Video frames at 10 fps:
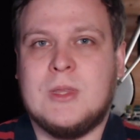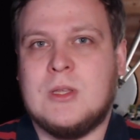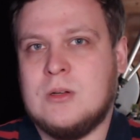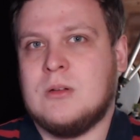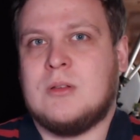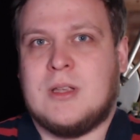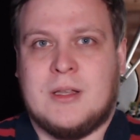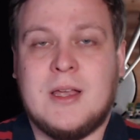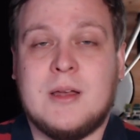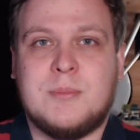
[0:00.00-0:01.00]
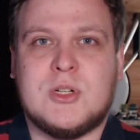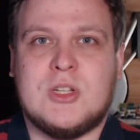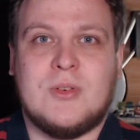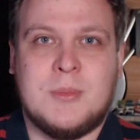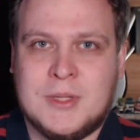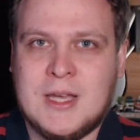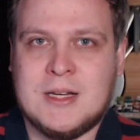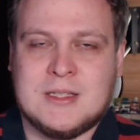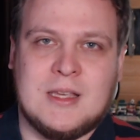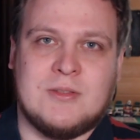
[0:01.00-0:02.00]
то тогда пишите в
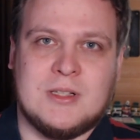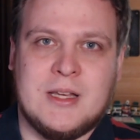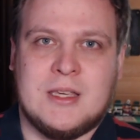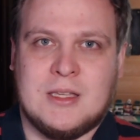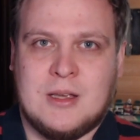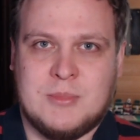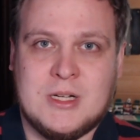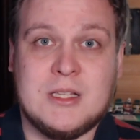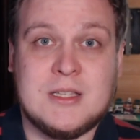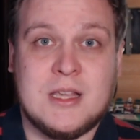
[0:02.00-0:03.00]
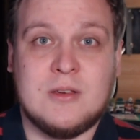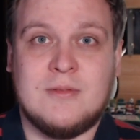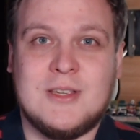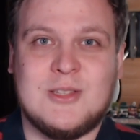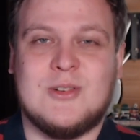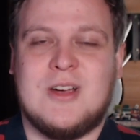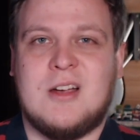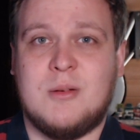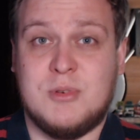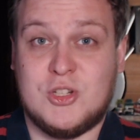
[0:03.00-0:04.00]
комментариях, ставьте лайки, там делитесь этим видео,
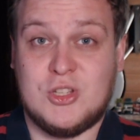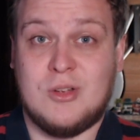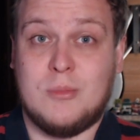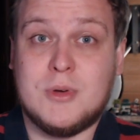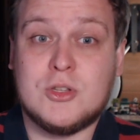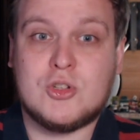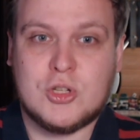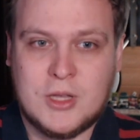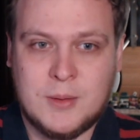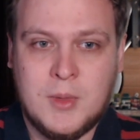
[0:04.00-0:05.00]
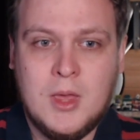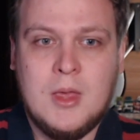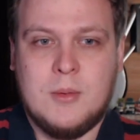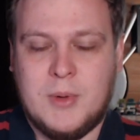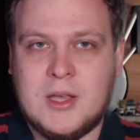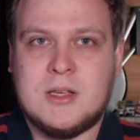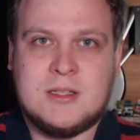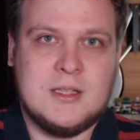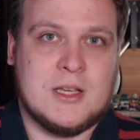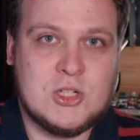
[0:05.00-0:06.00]
как обычно. А мы начинаем. Моя
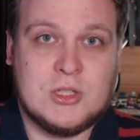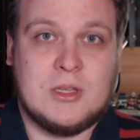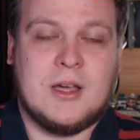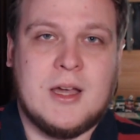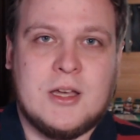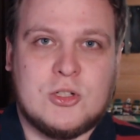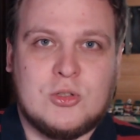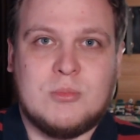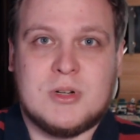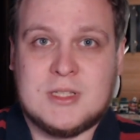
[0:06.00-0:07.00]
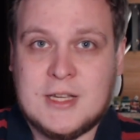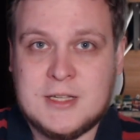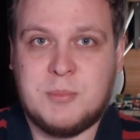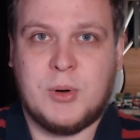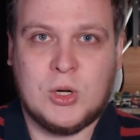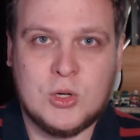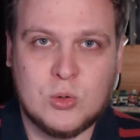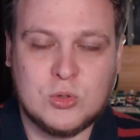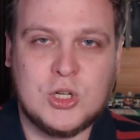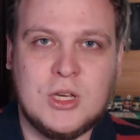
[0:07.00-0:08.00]
задача такая, чтобы рассказать про
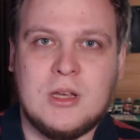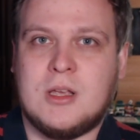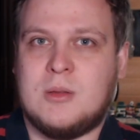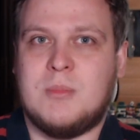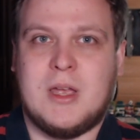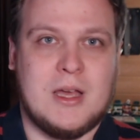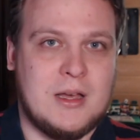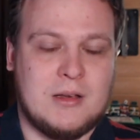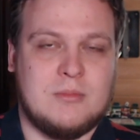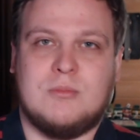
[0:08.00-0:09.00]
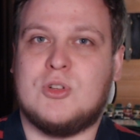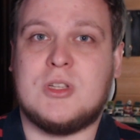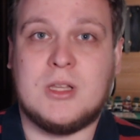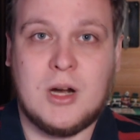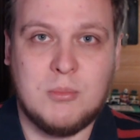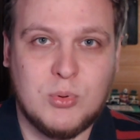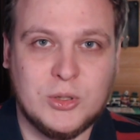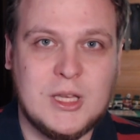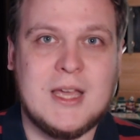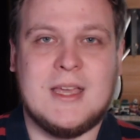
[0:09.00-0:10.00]
игрушки, это моя, можно сказать,
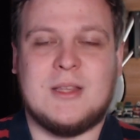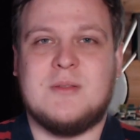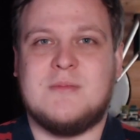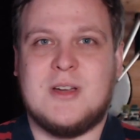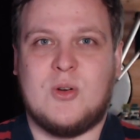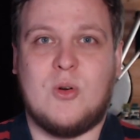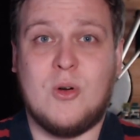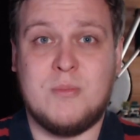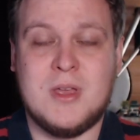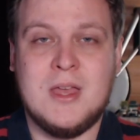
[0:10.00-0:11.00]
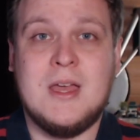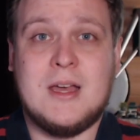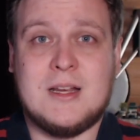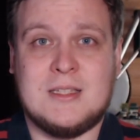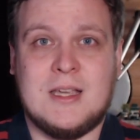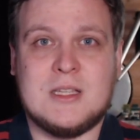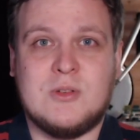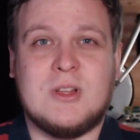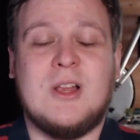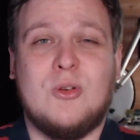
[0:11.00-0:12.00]
работа, это мое хобби,
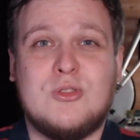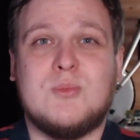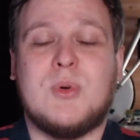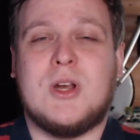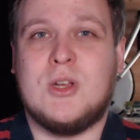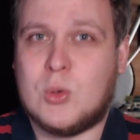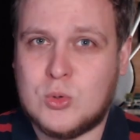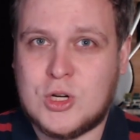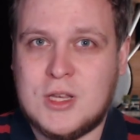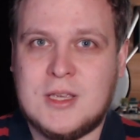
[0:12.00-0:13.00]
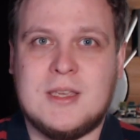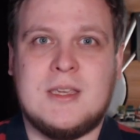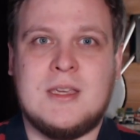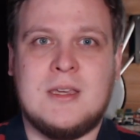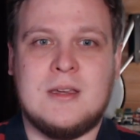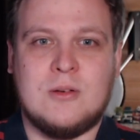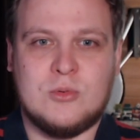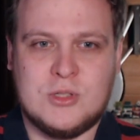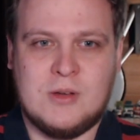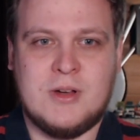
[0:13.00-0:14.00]
рассказывать людям про игрушки и
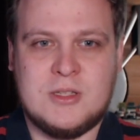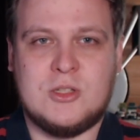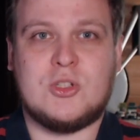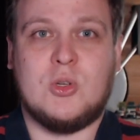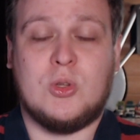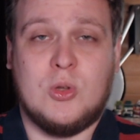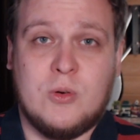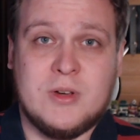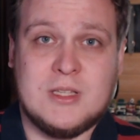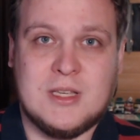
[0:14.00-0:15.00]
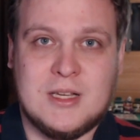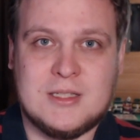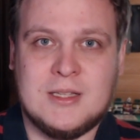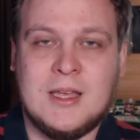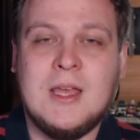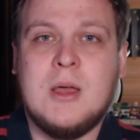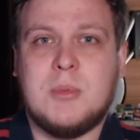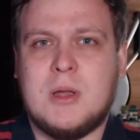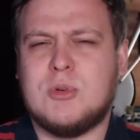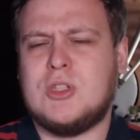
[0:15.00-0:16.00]
узнавать что-то новое, интересное
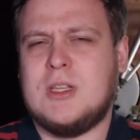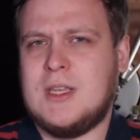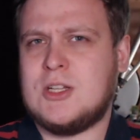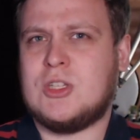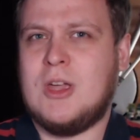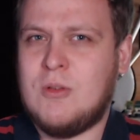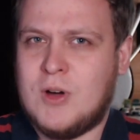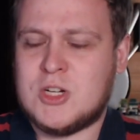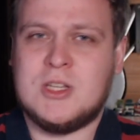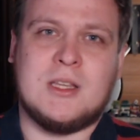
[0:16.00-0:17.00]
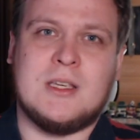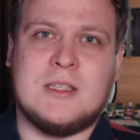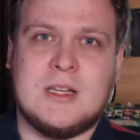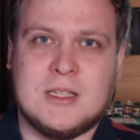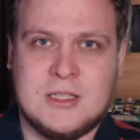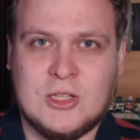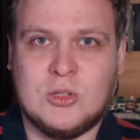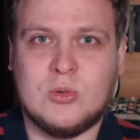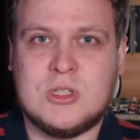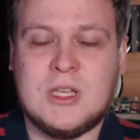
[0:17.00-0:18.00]
потому что это, я считаю, важно, это интересная
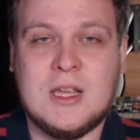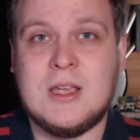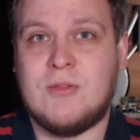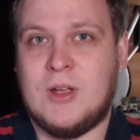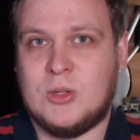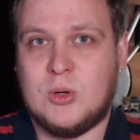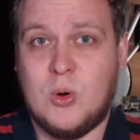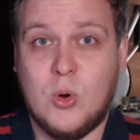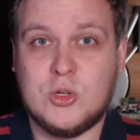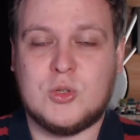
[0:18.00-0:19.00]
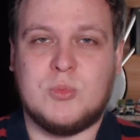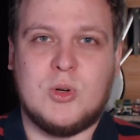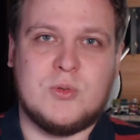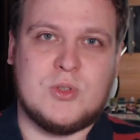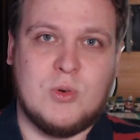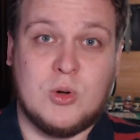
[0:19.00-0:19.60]
индустрия, в которой очень много всего